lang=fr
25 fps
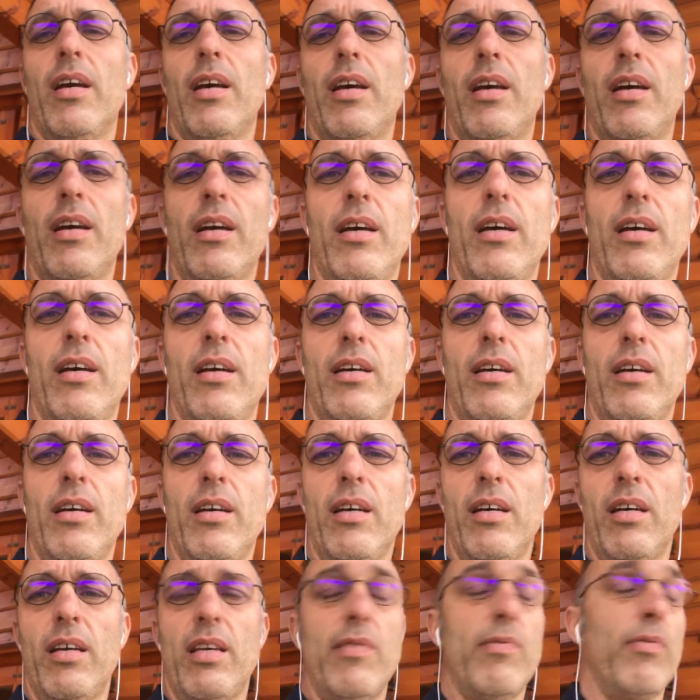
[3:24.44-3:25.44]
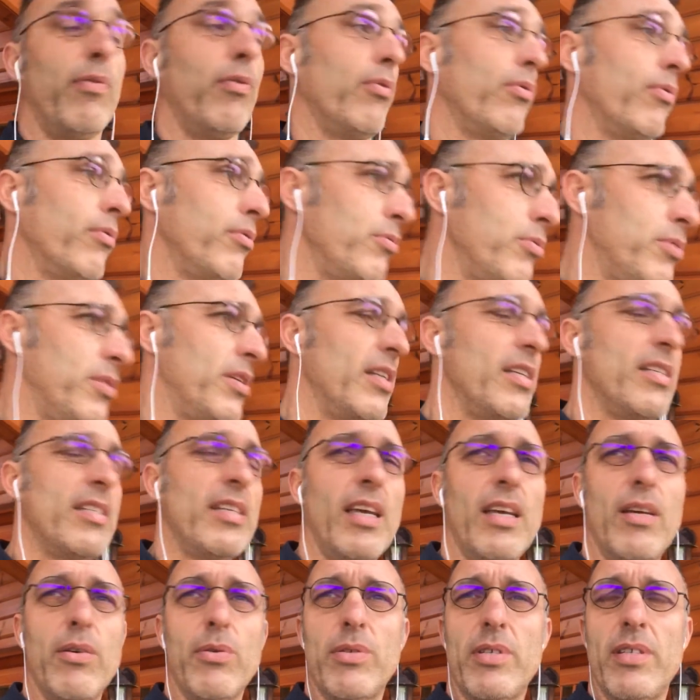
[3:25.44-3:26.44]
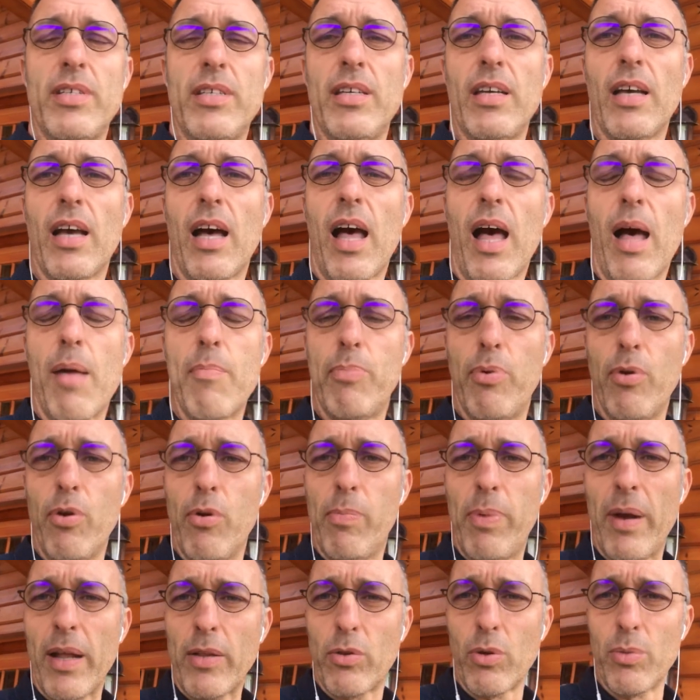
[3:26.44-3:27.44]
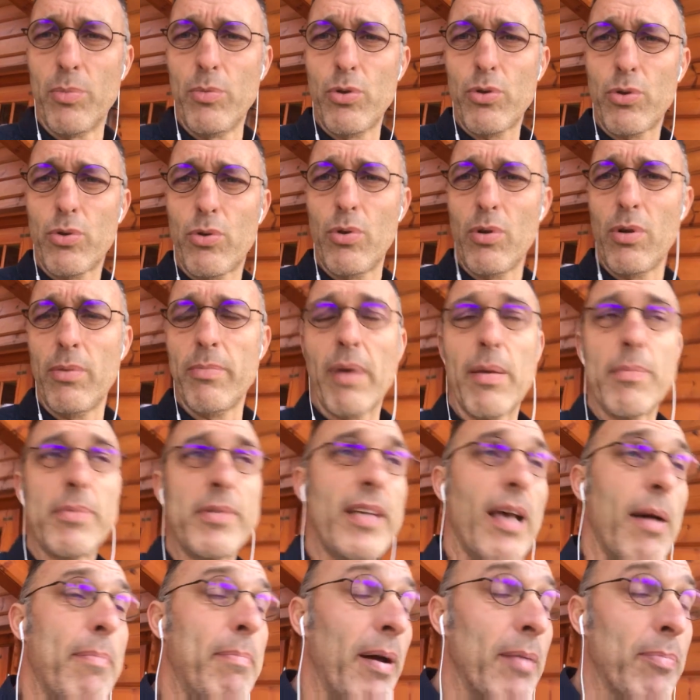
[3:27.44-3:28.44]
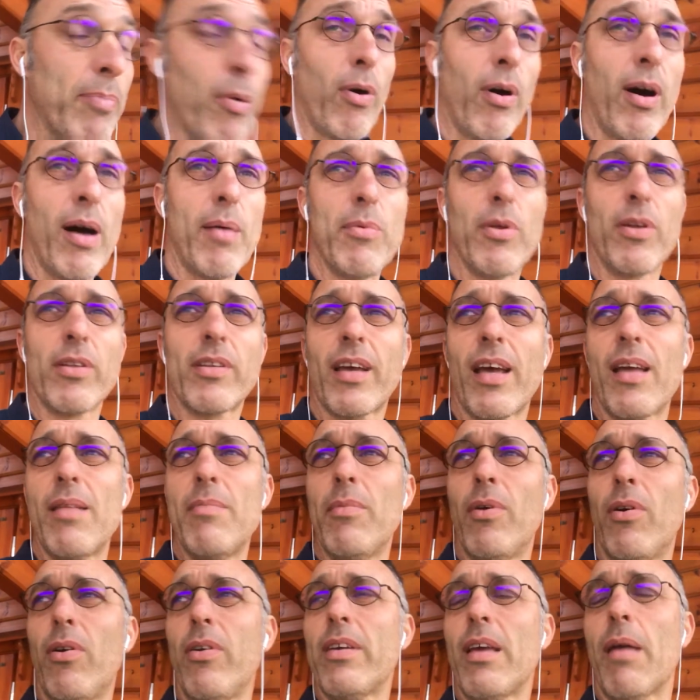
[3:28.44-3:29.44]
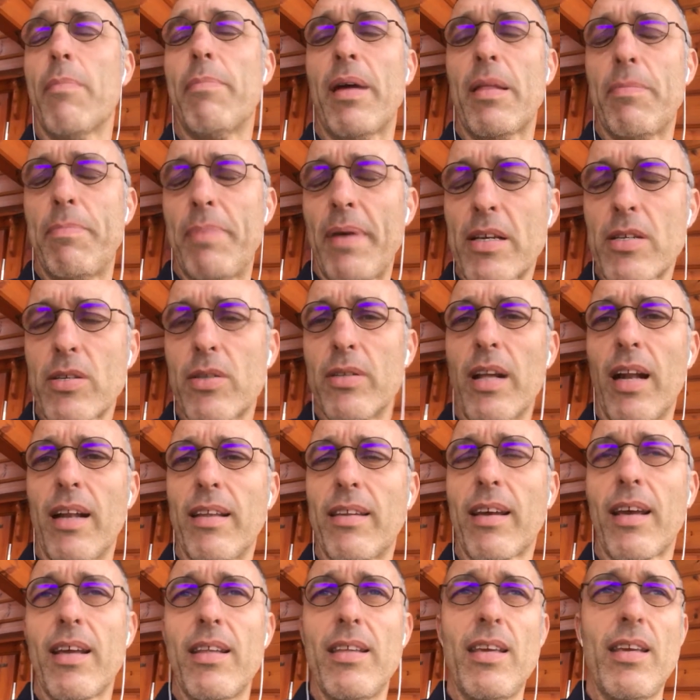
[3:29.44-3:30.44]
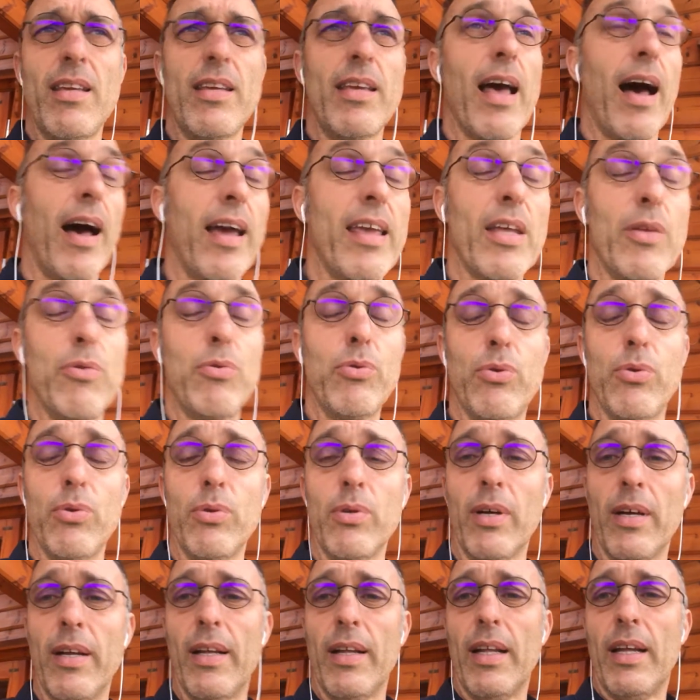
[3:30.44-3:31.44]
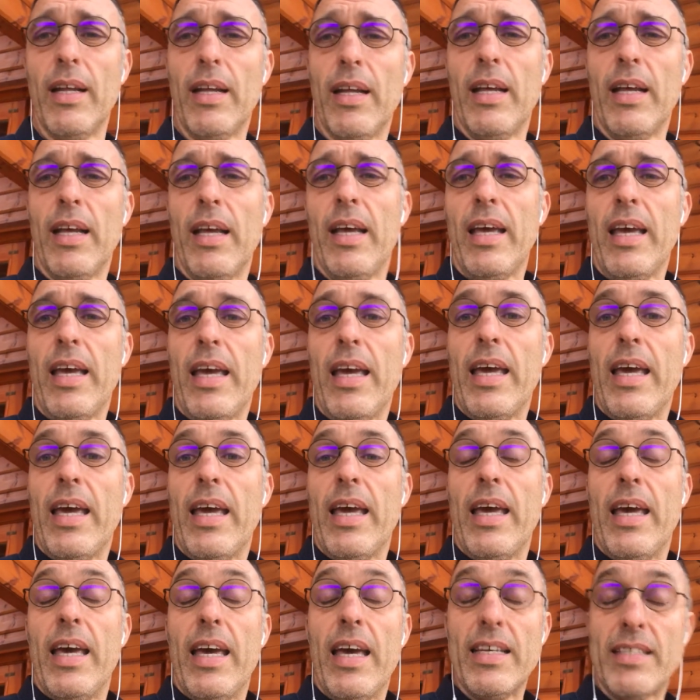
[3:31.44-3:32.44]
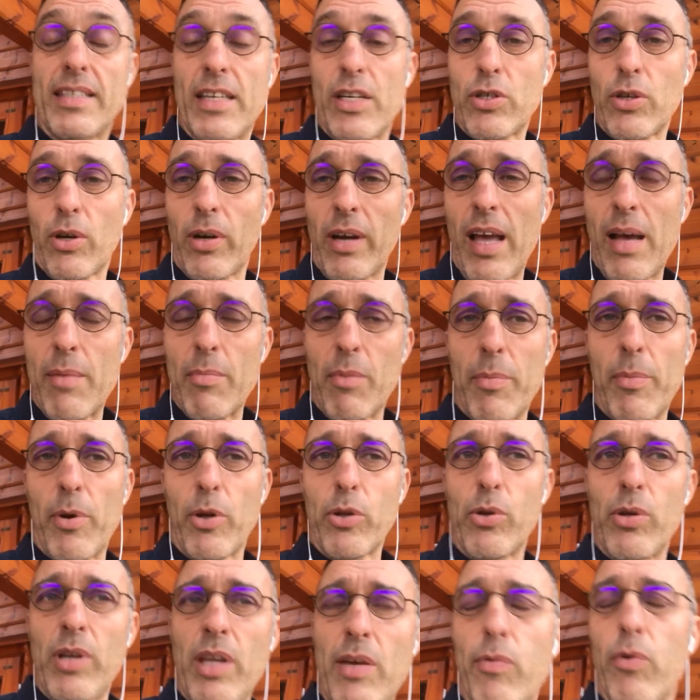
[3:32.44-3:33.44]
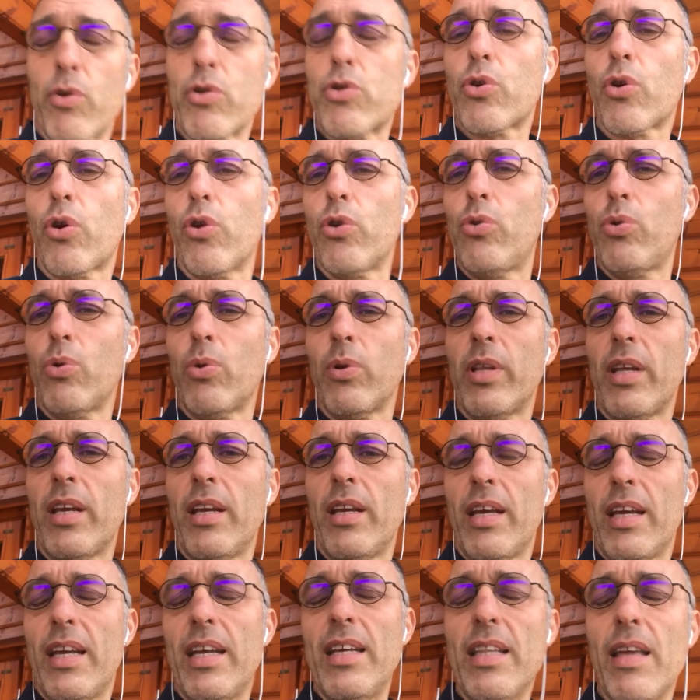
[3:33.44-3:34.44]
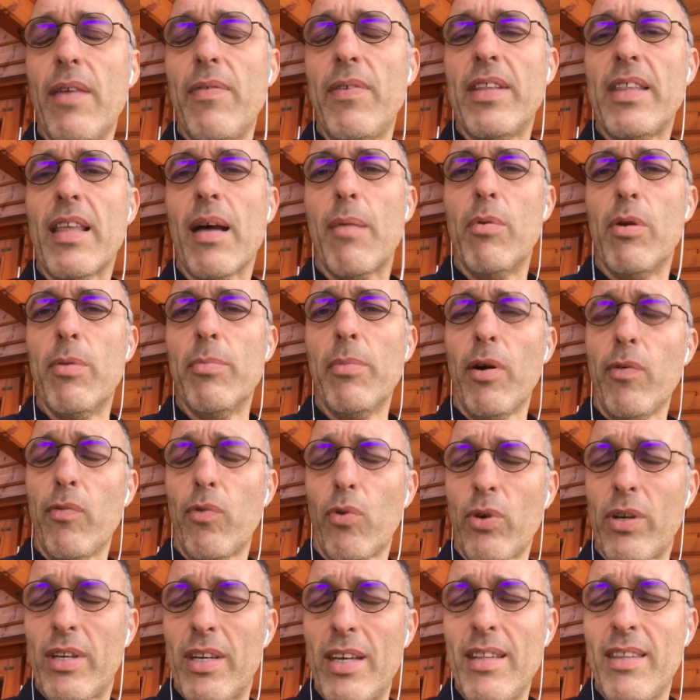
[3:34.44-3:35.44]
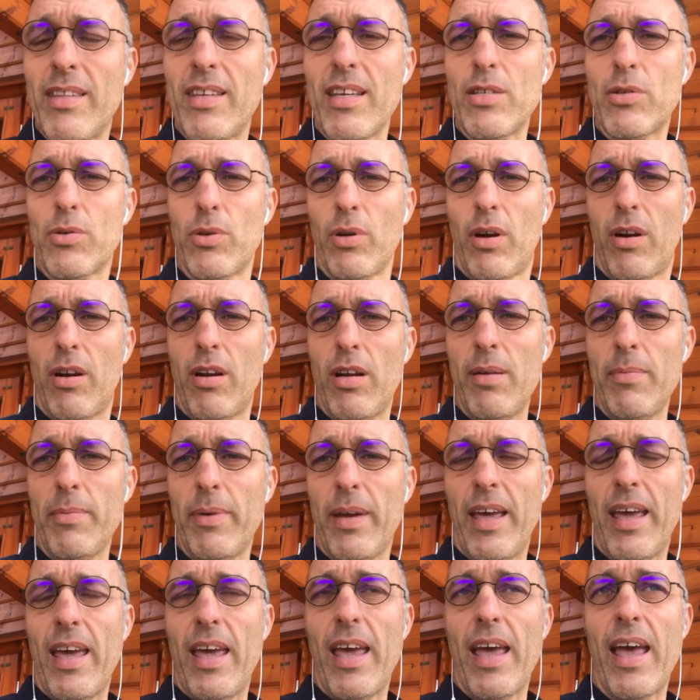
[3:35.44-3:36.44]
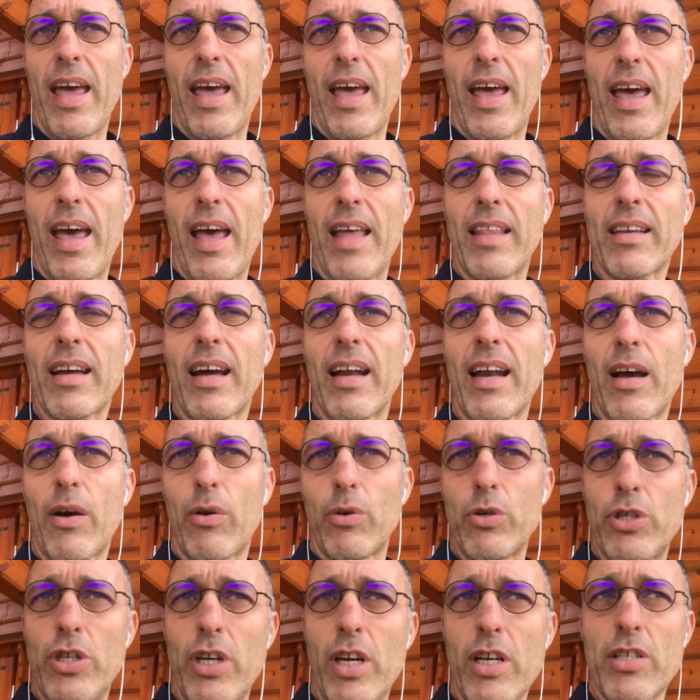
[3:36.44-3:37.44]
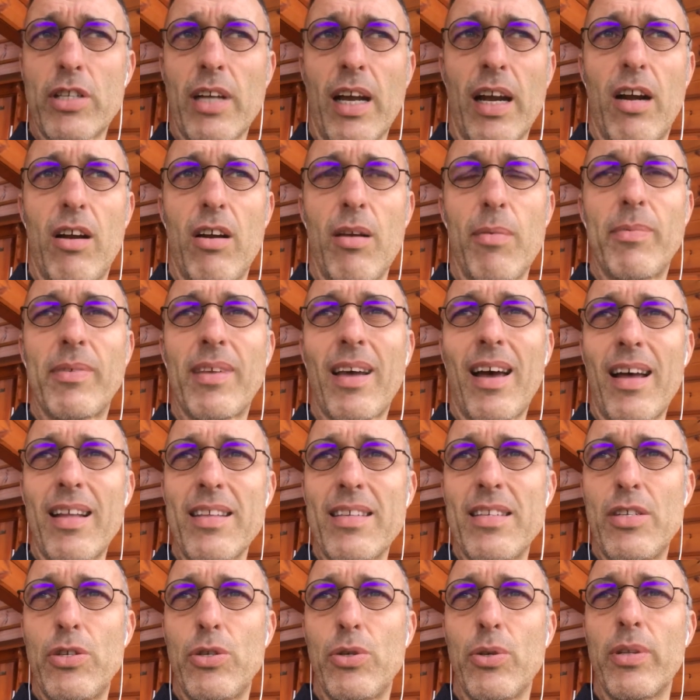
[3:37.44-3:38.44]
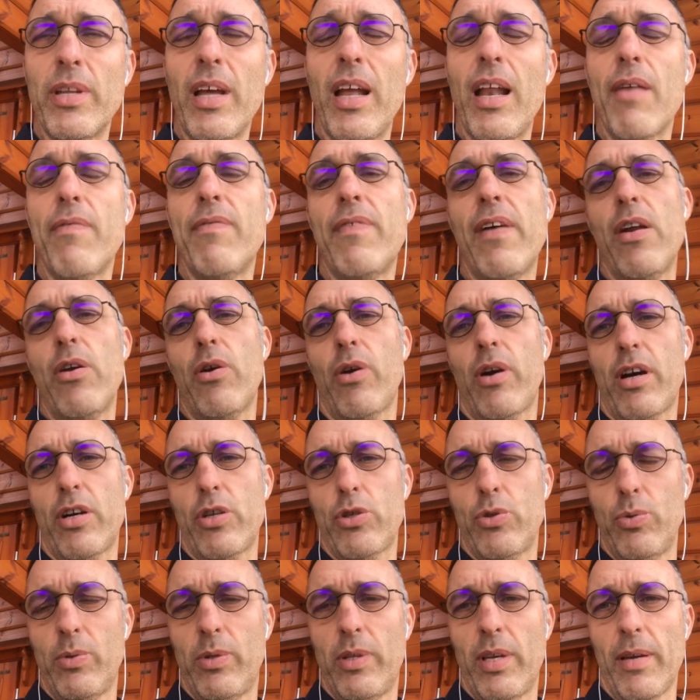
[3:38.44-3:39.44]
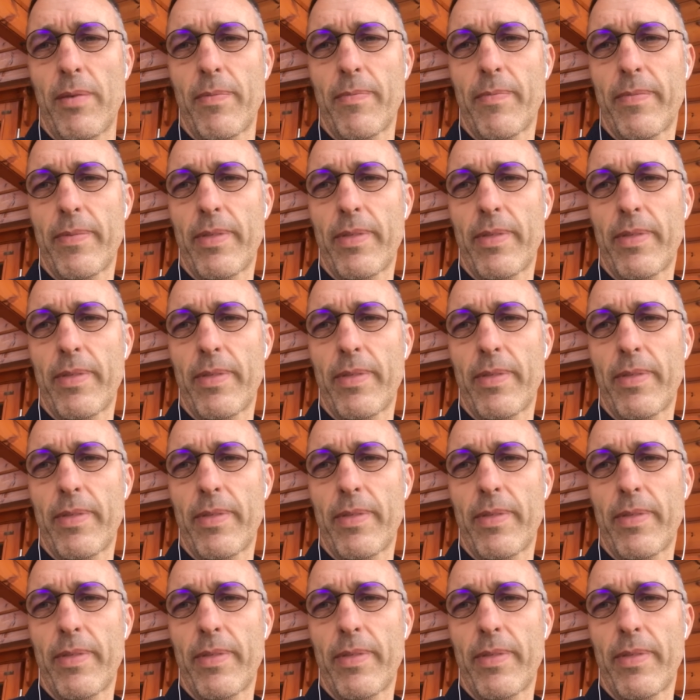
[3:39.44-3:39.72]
euh, ils vont utiliser aussi un, peu le plateau muscule, même s'il n'y a pas de programme d'entraînement, il n'y a pas de personal training, il n'y a rien du tout. Et ces gens-là, à un moment donné, vont se retourner inévitablement, vont quitter ce club et être à la recherche d'un club traditionnel à valeur ajoutée.